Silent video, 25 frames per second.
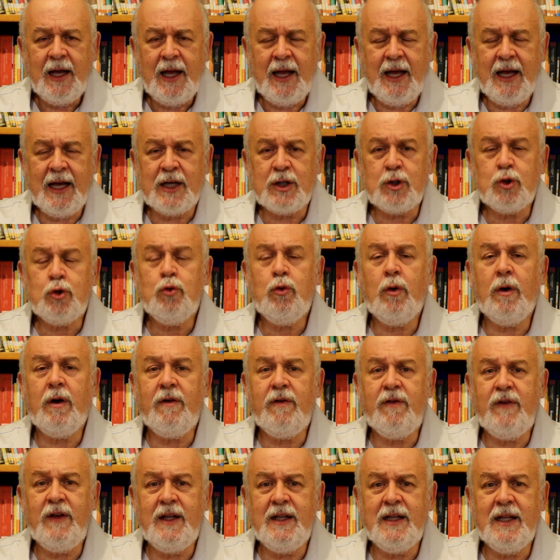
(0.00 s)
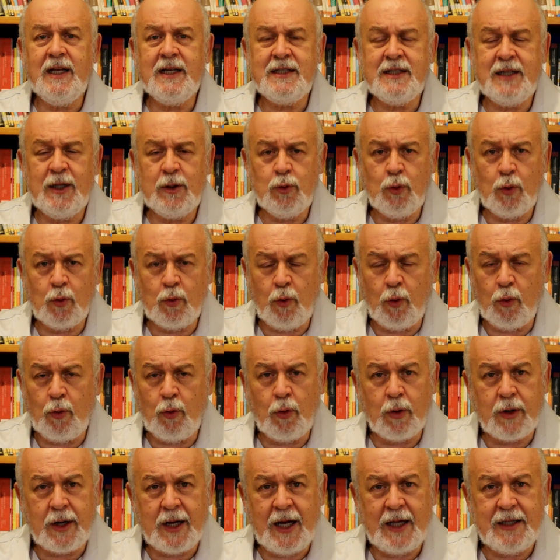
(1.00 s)
É a sua vida sendo
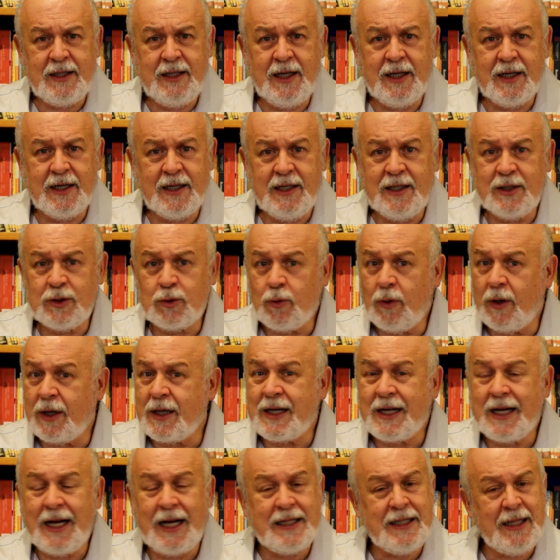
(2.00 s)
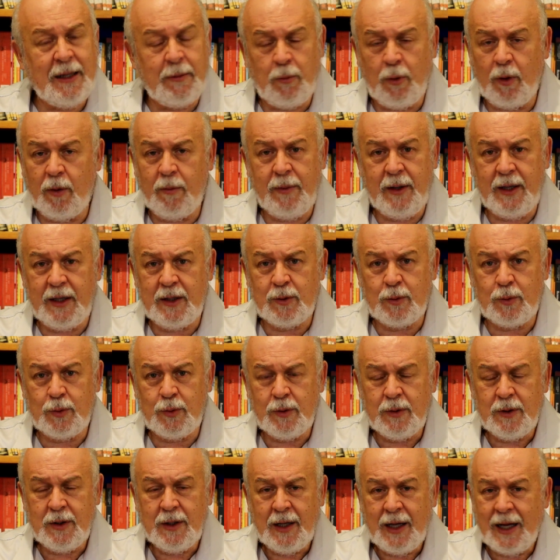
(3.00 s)
colocada em risco a cada momento.
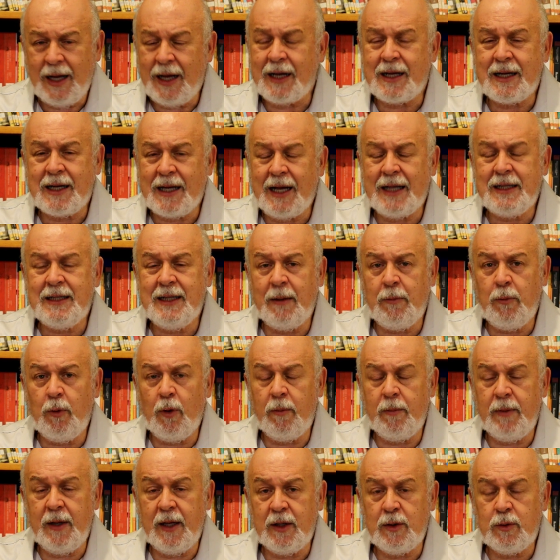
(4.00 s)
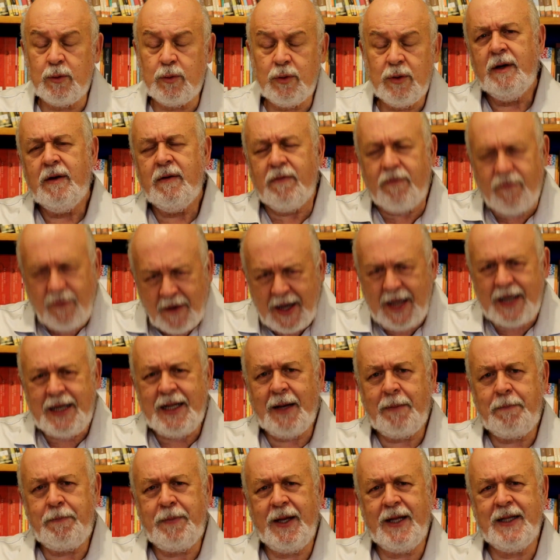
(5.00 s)
A cada momento. Vale
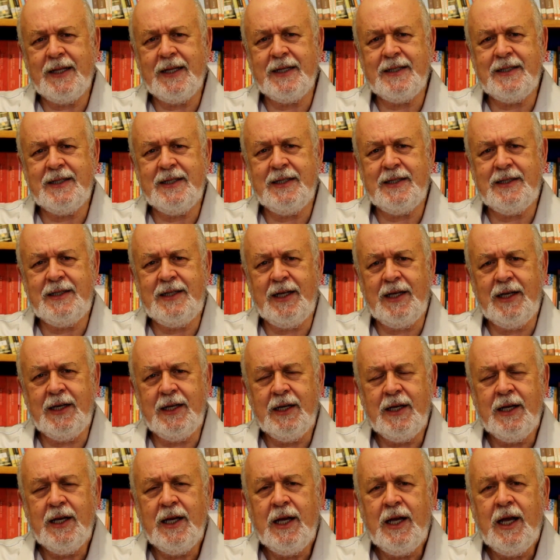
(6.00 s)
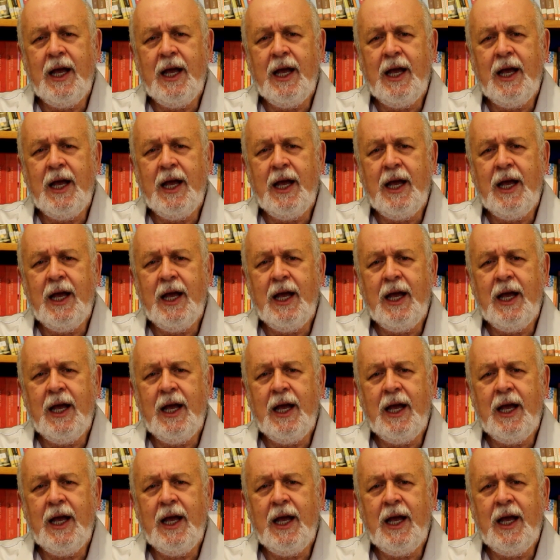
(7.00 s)
a pena assistir.